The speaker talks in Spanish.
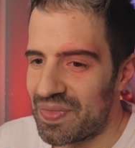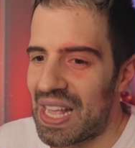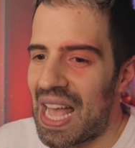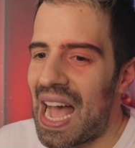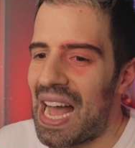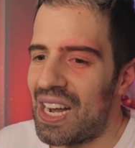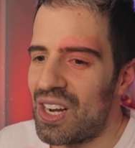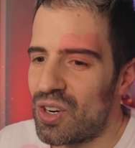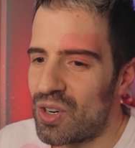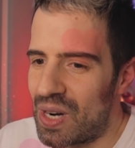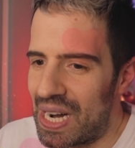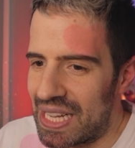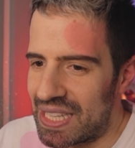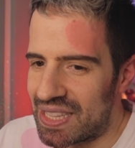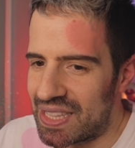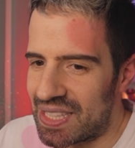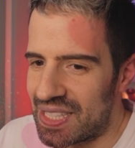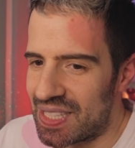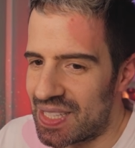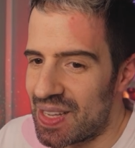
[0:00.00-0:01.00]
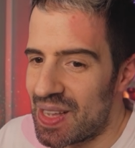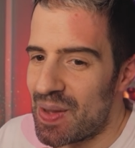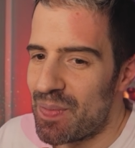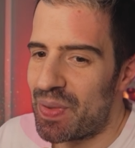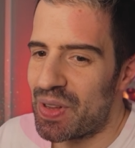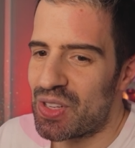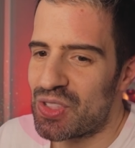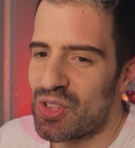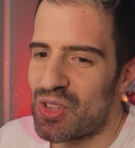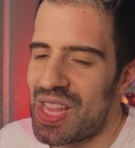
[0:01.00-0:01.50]
Algo anti,
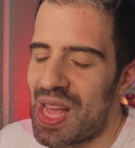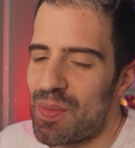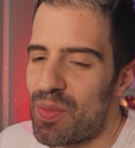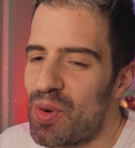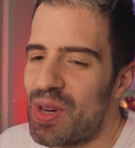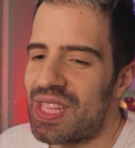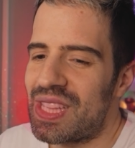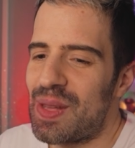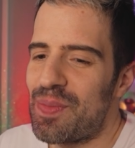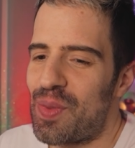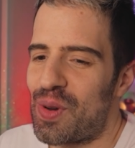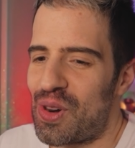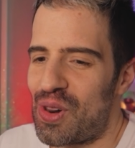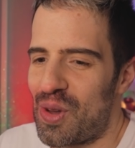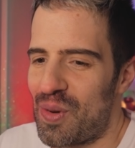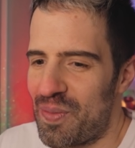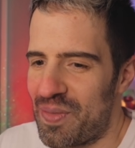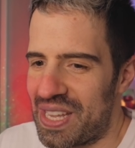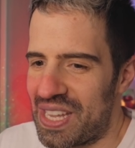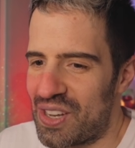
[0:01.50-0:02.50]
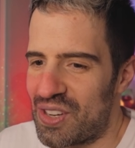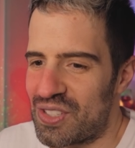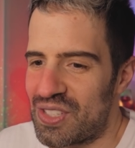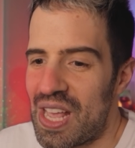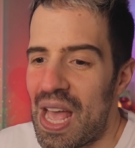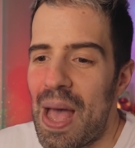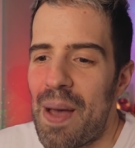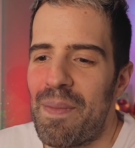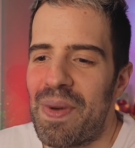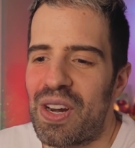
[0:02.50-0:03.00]
pero soy a muerte por los míos.
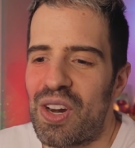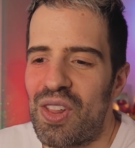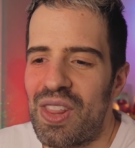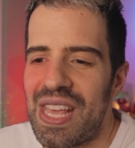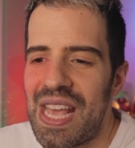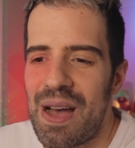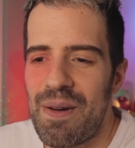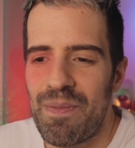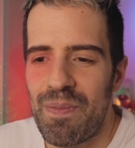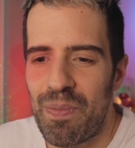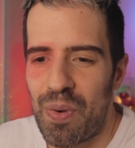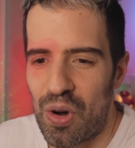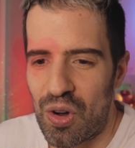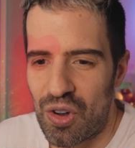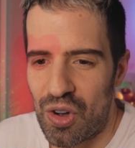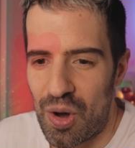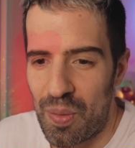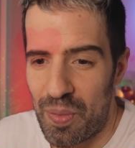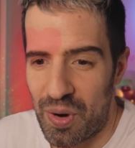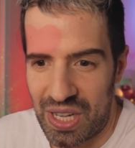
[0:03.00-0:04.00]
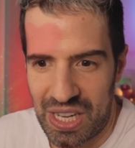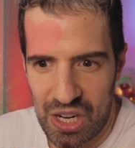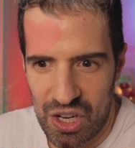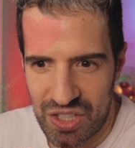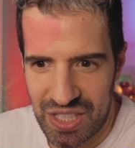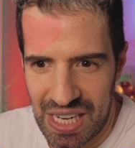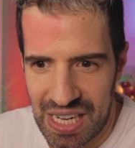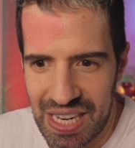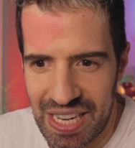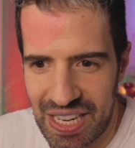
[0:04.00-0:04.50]
Me rodean pocos porque los
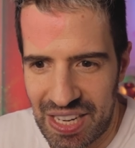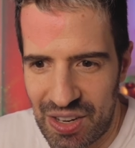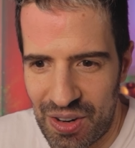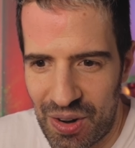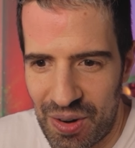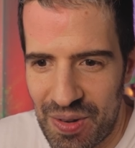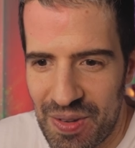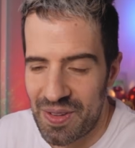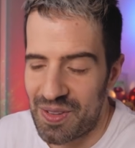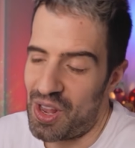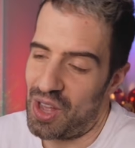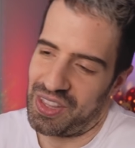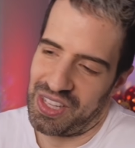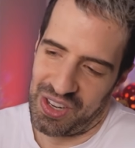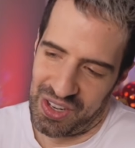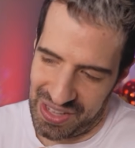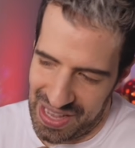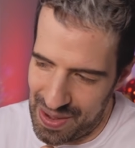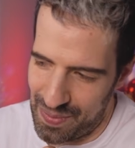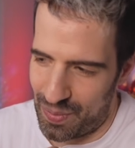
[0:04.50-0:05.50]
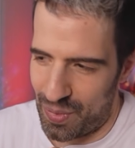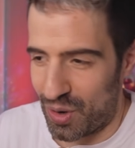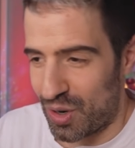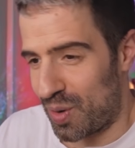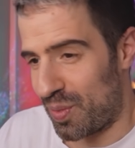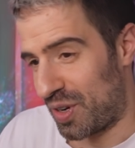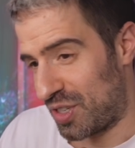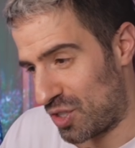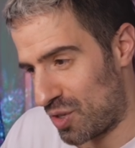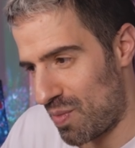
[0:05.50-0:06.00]
elijo. No, te rodean pocos
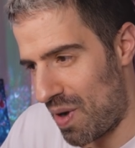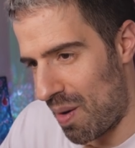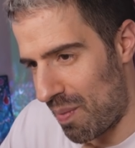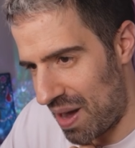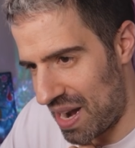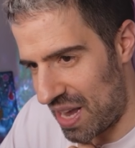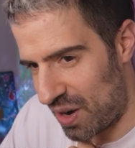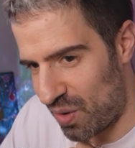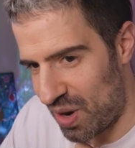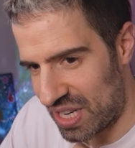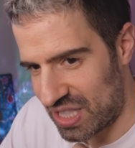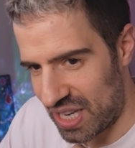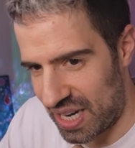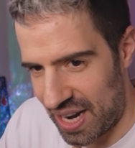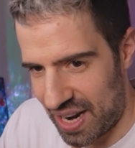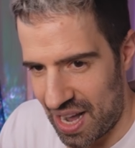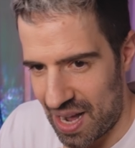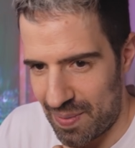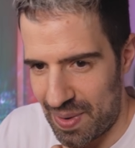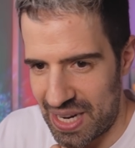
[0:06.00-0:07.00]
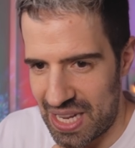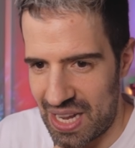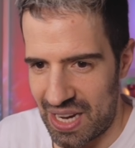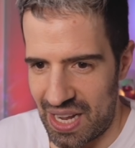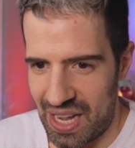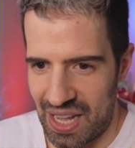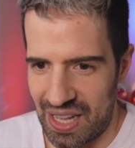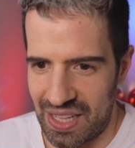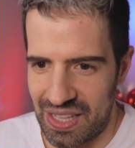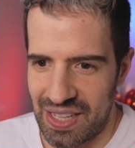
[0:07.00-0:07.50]
porque son más mala que una yarará,
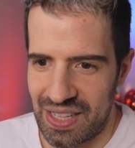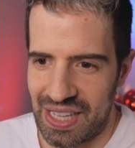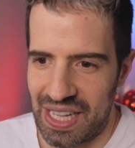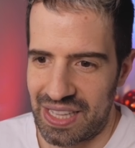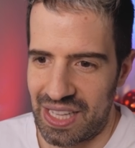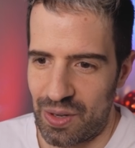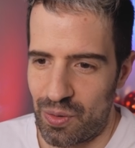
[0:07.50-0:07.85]
Mariana. Date